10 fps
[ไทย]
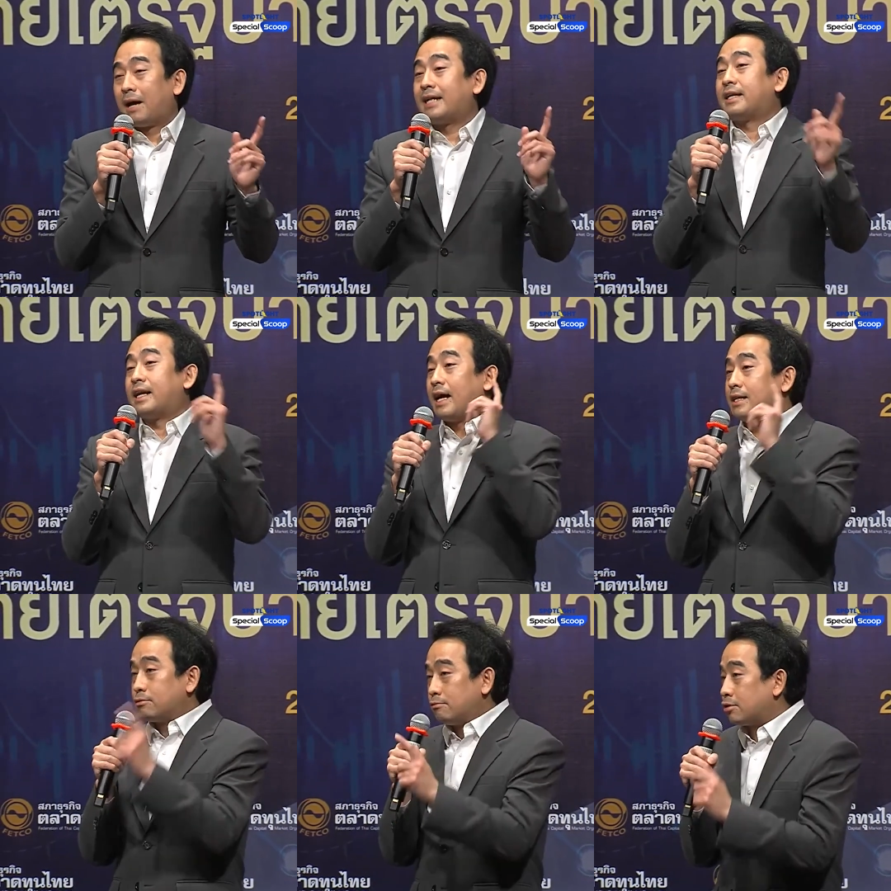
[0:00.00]
พัฒนา
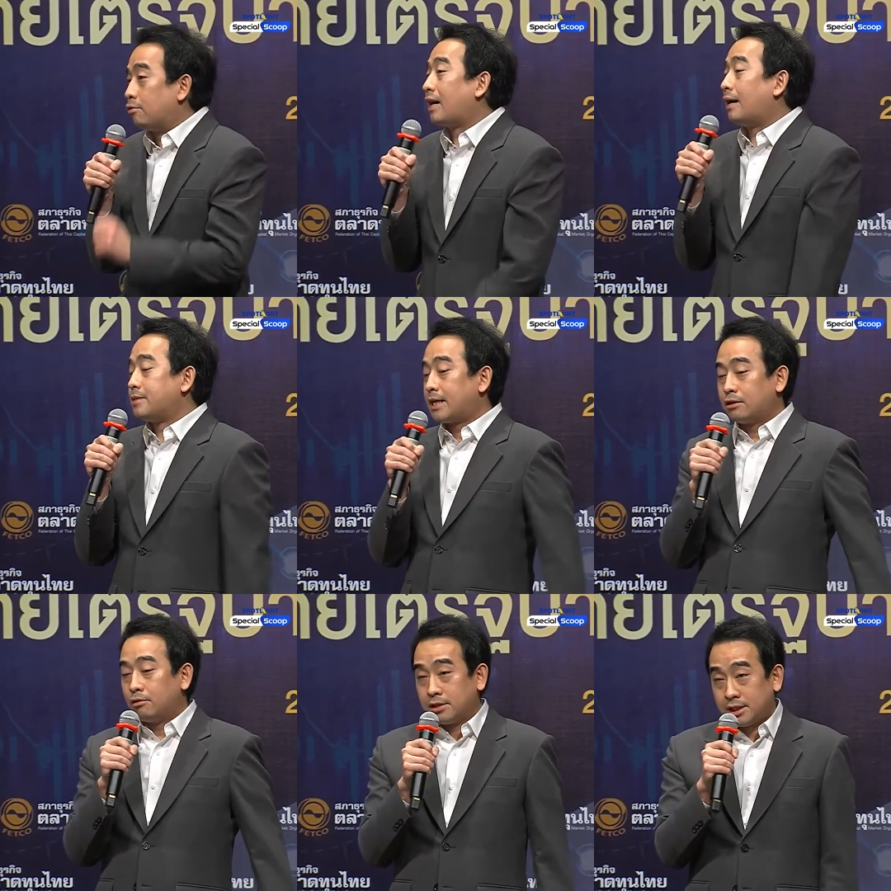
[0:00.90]
สู่สงครามเทค
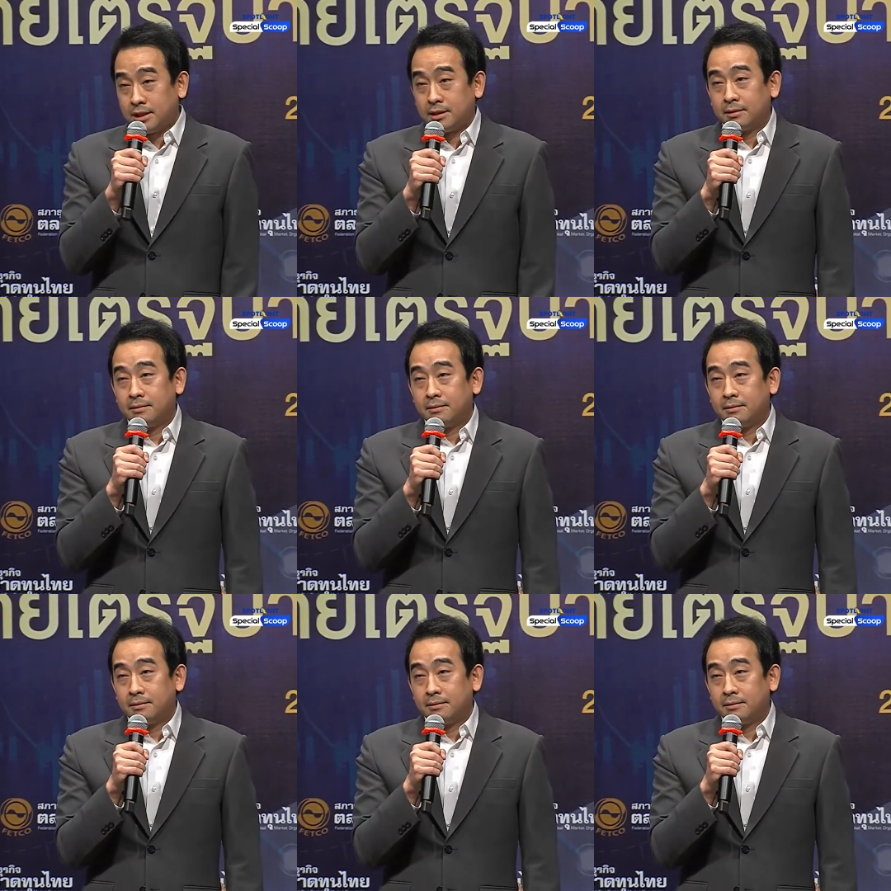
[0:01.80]
โนโลยี